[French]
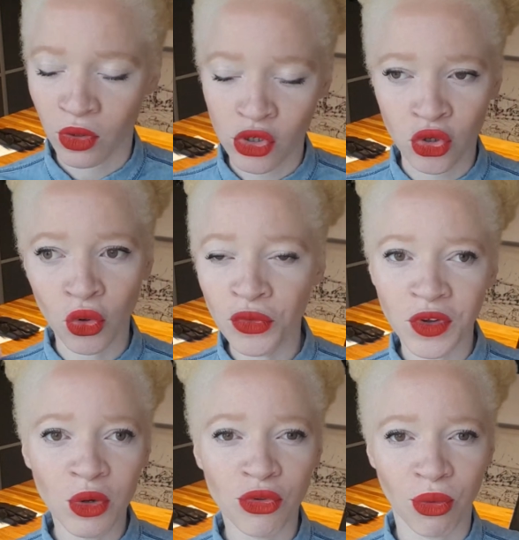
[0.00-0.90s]
je le
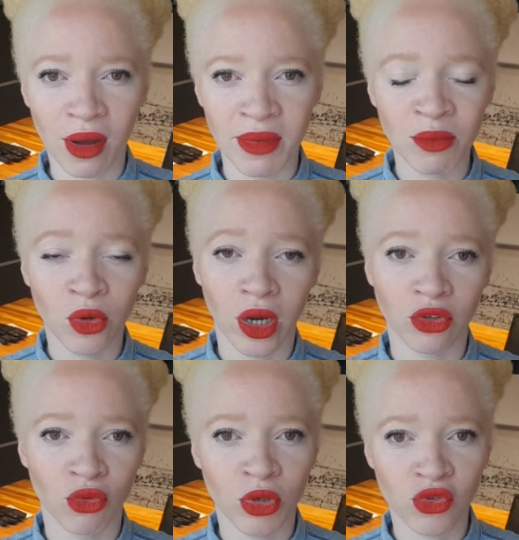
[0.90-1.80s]
fais le soir même
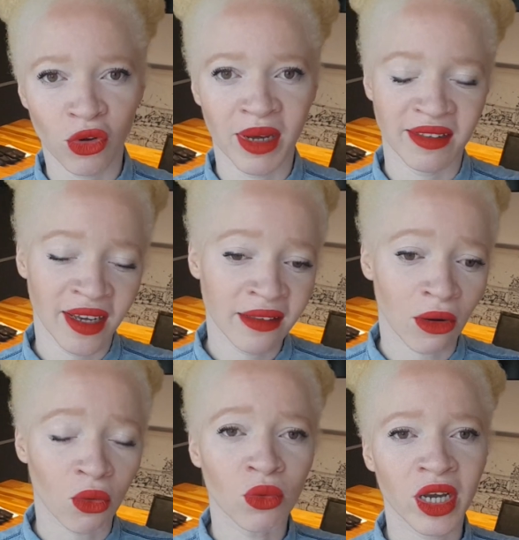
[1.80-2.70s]
correctement sur ma tête.
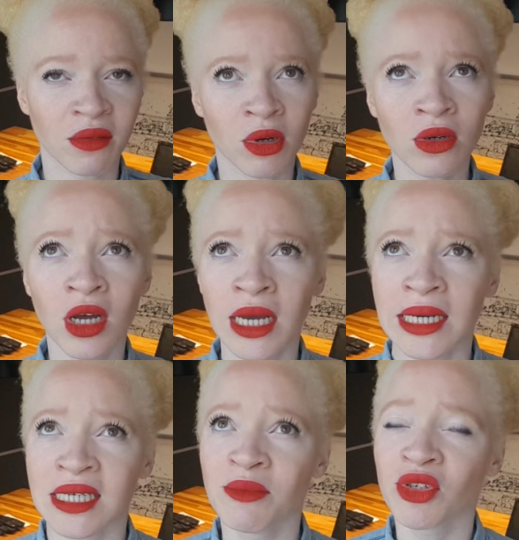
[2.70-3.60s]
Alors concrètement,
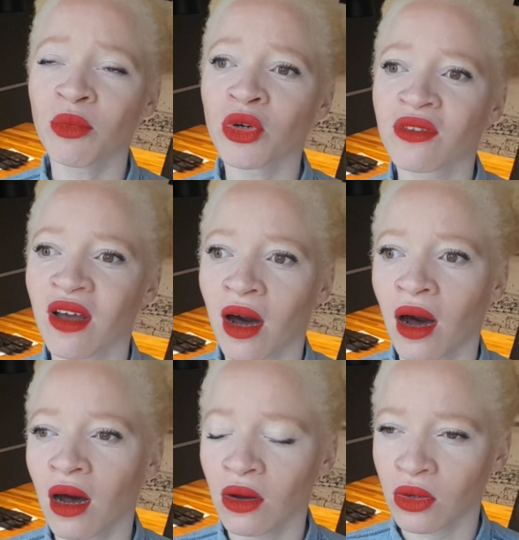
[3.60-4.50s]
il me semble que tu
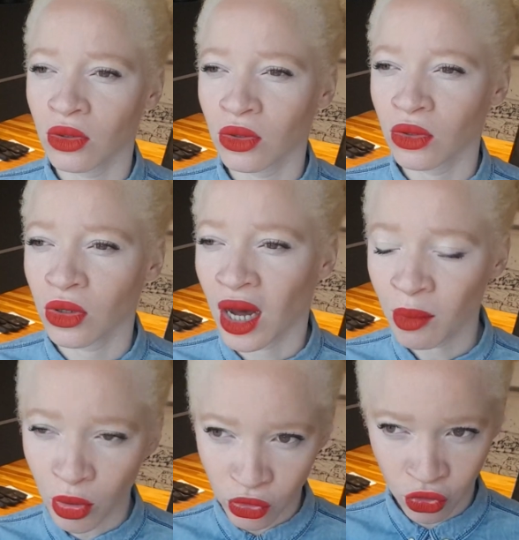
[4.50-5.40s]
as euh, un
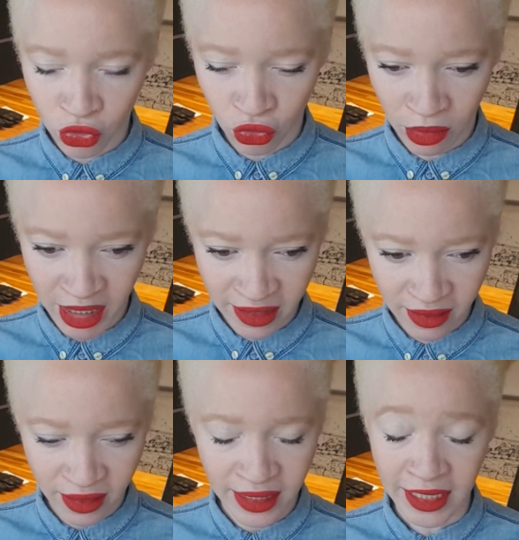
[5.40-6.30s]
produit que tu dois
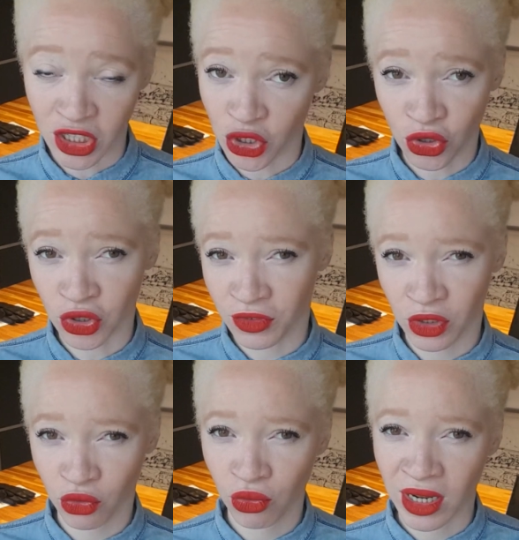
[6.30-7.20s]
mettre qui change en fait
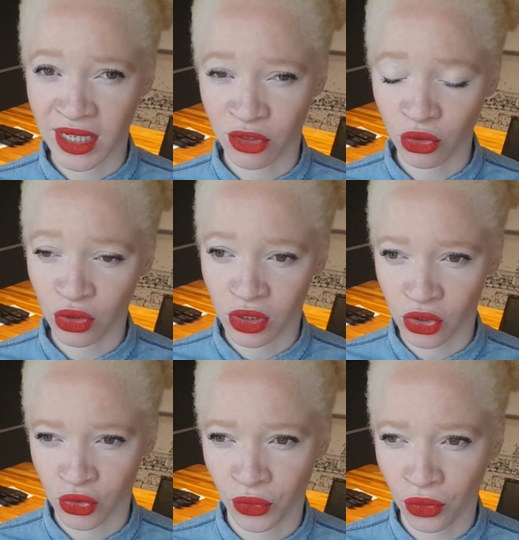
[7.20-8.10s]
du coup la nature de tes
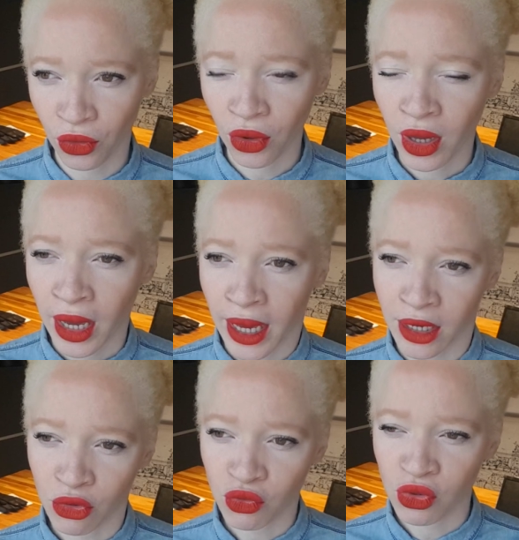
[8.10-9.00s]
cheveux. Et
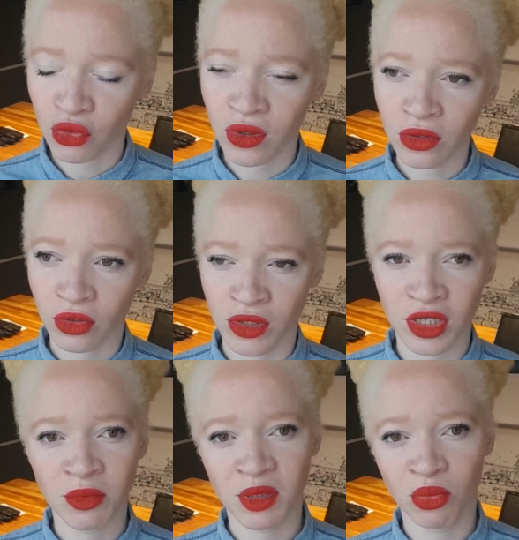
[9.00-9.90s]
ensuite dedans, tu as aussi
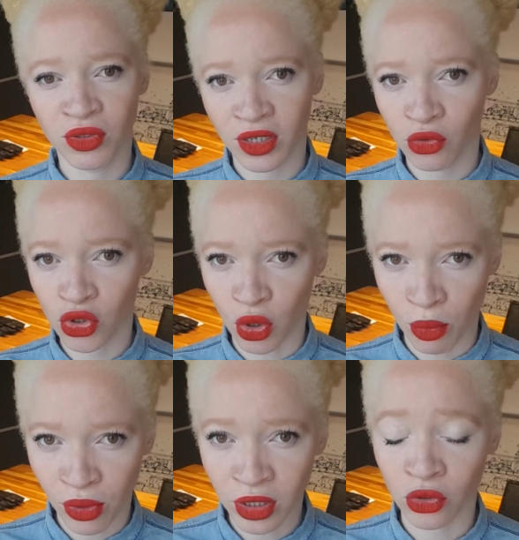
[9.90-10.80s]
une petite bouteille de
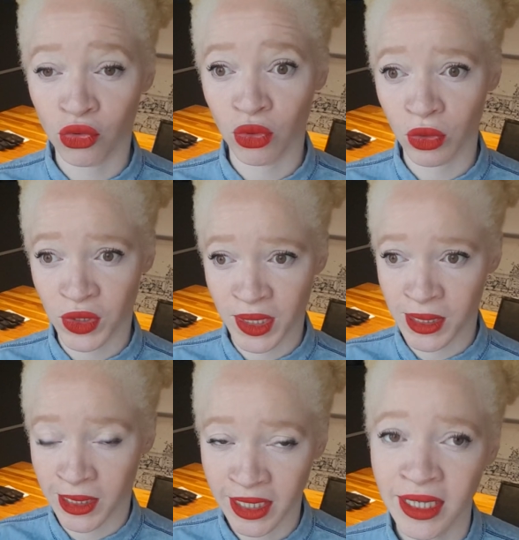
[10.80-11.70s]
shampoing que tu dois
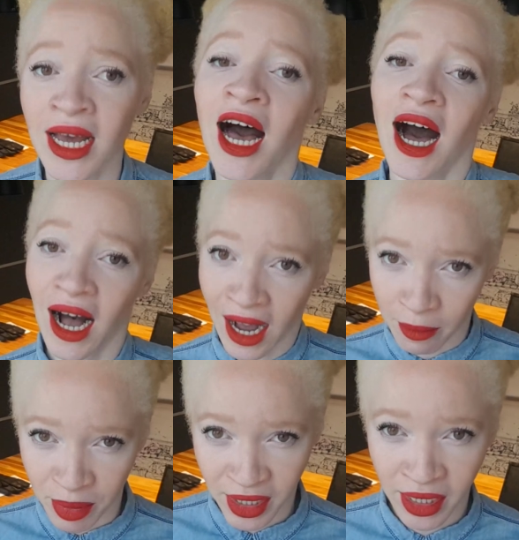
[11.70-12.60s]
utiliser
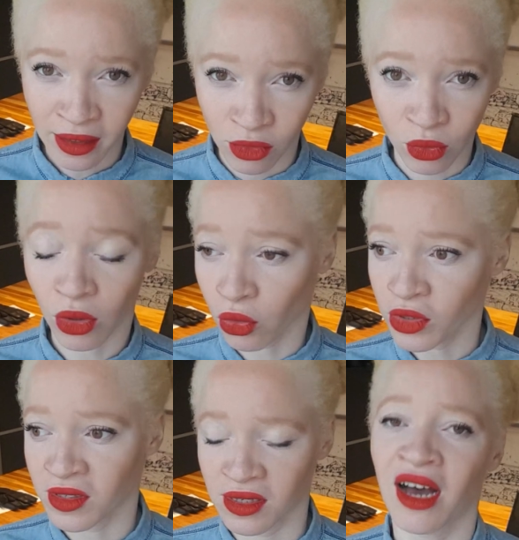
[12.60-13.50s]
après. Donc en gros,
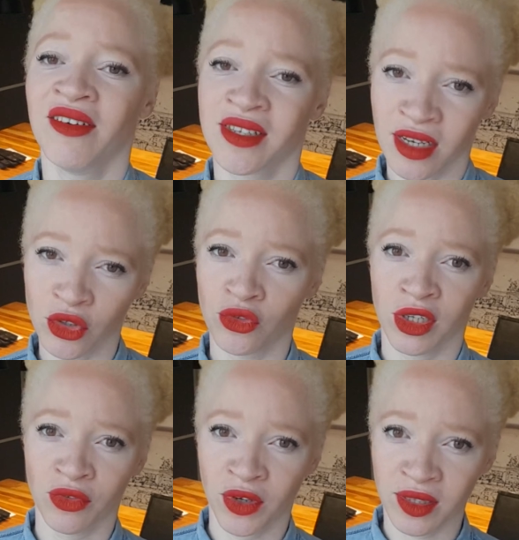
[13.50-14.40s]
c'est avec ça que tu vas
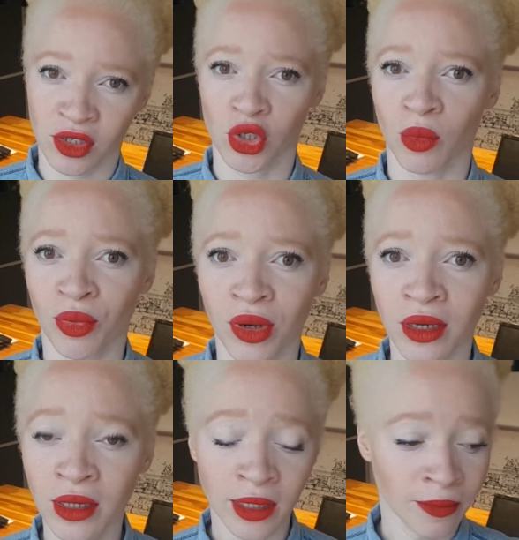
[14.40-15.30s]
te faire tes shampoings